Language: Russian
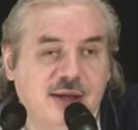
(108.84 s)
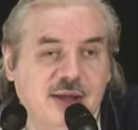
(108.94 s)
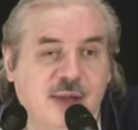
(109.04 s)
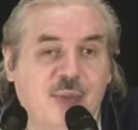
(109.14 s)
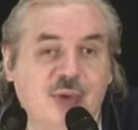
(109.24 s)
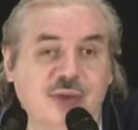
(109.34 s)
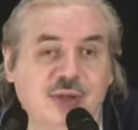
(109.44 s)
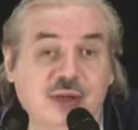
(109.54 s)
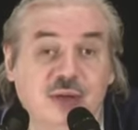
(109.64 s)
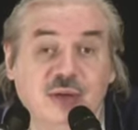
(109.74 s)

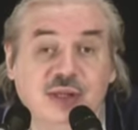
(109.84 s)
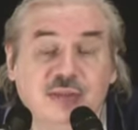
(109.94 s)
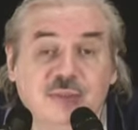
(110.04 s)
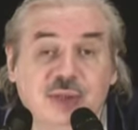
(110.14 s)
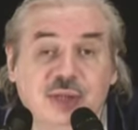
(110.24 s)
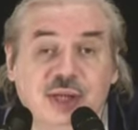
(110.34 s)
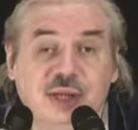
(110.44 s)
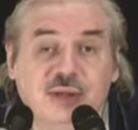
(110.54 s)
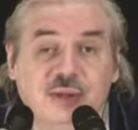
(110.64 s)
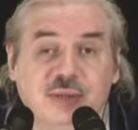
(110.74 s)
Апостолы, которые, если
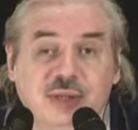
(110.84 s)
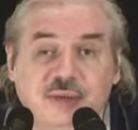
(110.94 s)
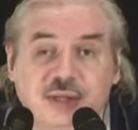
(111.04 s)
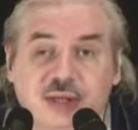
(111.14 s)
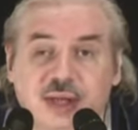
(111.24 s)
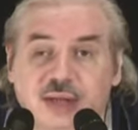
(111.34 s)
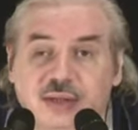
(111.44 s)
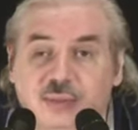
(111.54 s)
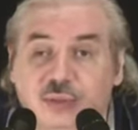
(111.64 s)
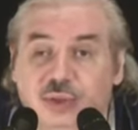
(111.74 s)
почитаете Нового Завета,
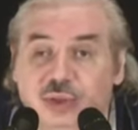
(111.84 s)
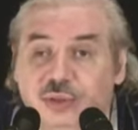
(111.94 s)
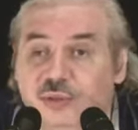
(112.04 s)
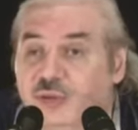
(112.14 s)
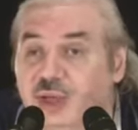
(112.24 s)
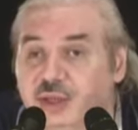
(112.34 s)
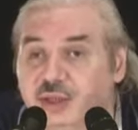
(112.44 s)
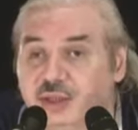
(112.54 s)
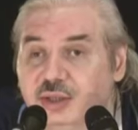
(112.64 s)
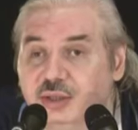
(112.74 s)
окажется больше, чем
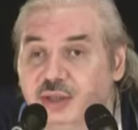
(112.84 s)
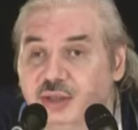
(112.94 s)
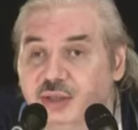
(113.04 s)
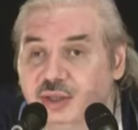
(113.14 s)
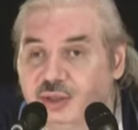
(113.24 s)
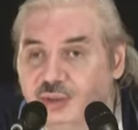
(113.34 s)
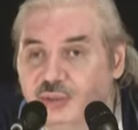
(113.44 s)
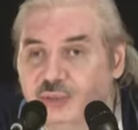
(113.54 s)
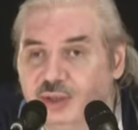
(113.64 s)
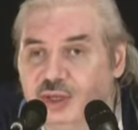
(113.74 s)
12 с
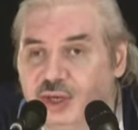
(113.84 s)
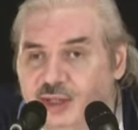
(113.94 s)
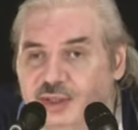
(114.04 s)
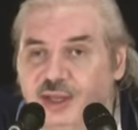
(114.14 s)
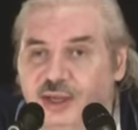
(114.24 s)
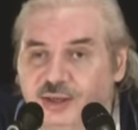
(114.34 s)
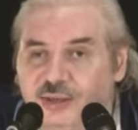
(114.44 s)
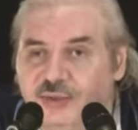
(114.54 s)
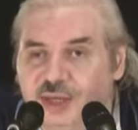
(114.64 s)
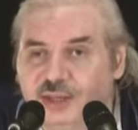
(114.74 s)
Христом. 13, а
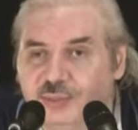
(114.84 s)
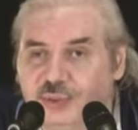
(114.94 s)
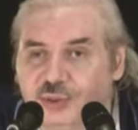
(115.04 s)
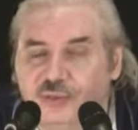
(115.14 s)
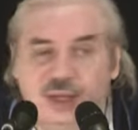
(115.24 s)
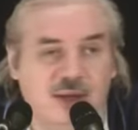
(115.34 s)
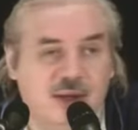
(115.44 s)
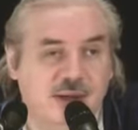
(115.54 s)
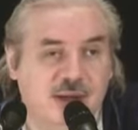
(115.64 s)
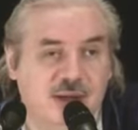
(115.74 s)
12 апостолов, да?
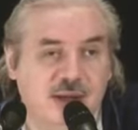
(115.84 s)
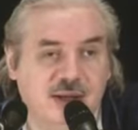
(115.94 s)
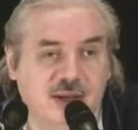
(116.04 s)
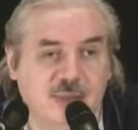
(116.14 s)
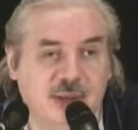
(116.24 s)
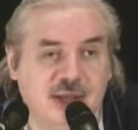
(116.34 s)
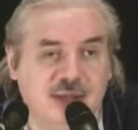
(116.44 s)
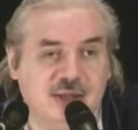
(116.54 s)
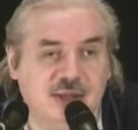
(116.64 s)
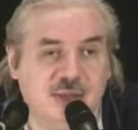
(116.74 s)
Там
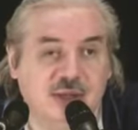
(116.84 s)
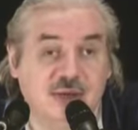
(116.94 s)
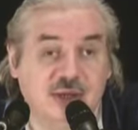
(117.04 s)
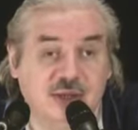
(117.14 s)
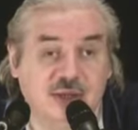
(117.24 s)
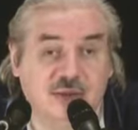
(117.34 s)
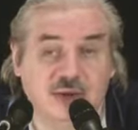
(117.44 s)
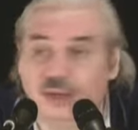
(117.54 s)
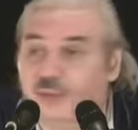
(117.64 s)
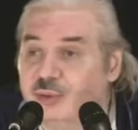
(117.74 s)
15-17 разных
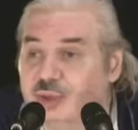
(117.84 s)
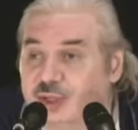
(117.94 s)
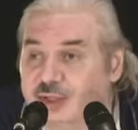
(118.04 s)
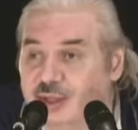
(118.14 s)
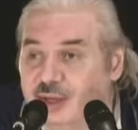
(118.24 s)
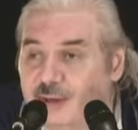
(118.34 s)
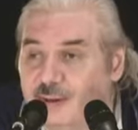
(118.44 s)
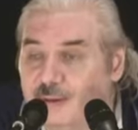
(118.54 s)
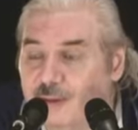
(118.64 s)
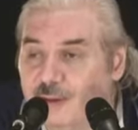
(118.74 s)
Евангелий получается, так?
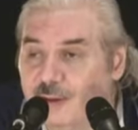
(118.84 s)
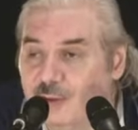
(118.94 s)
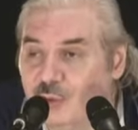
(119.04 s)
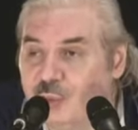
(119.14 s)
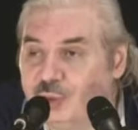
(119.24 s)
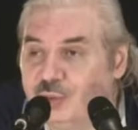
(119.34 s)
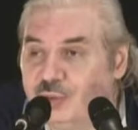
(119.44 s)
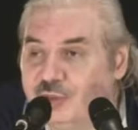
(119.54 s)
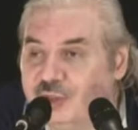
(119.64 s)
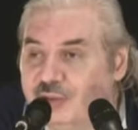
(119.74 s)
Но ну, почему-то
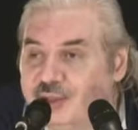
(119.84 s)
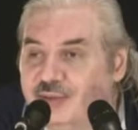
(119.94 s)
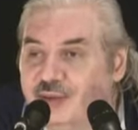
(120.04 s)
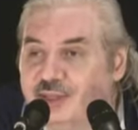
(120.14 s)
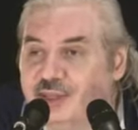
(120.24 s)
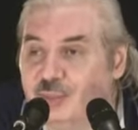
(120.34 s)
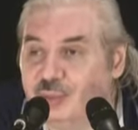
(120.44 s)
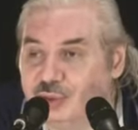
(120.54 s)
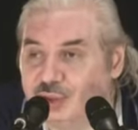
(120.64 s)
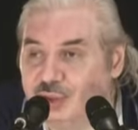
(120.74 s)
везде говорится о 12
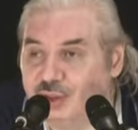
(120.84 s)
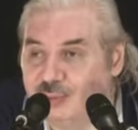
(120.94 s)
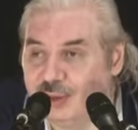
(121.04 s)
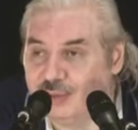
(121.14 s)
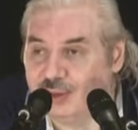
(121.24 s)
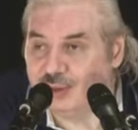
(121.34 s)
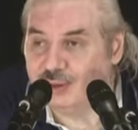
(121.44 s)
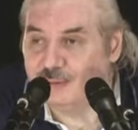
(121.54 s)
апостолах. Это первое.